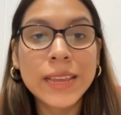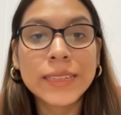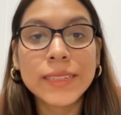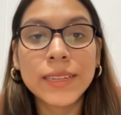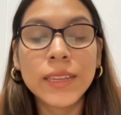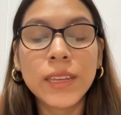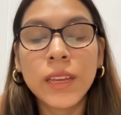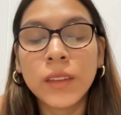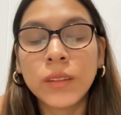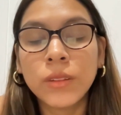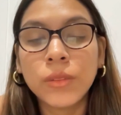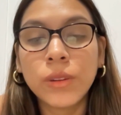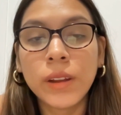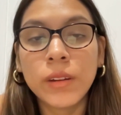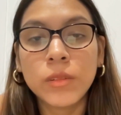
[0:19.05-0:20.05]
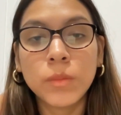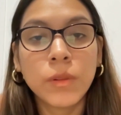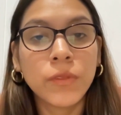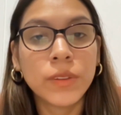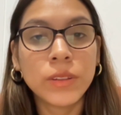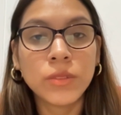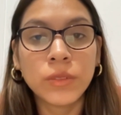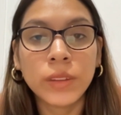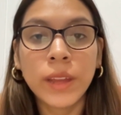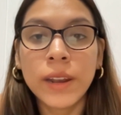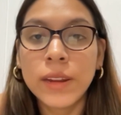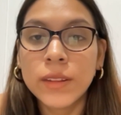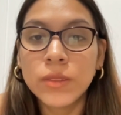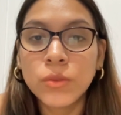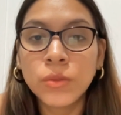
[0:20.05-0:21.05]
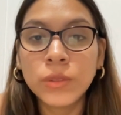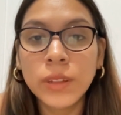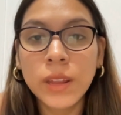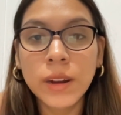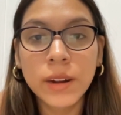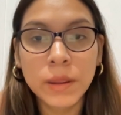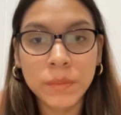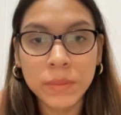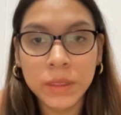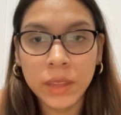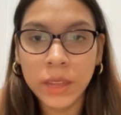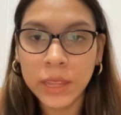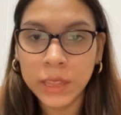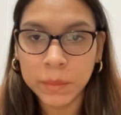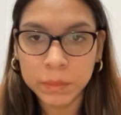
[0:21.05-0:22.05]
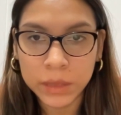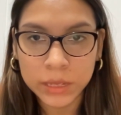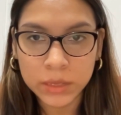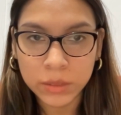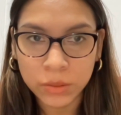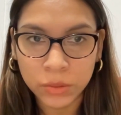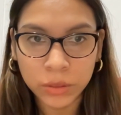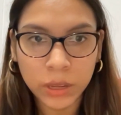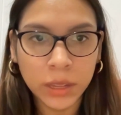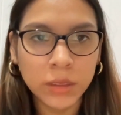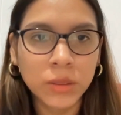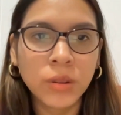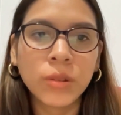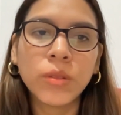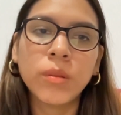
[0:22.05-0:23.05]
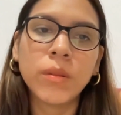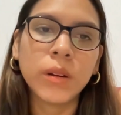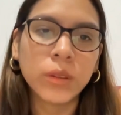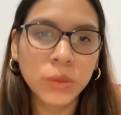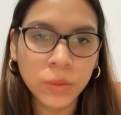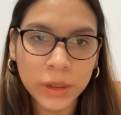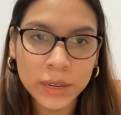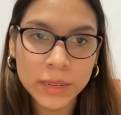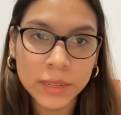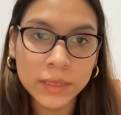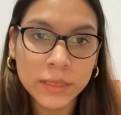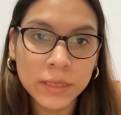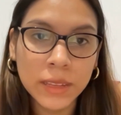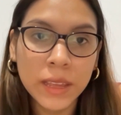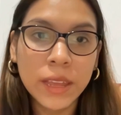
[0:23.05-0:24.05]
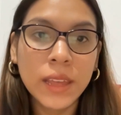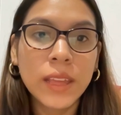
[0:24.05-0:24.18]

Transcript: exigiendo a los profesionales una rápida adaptación a entornos virtuales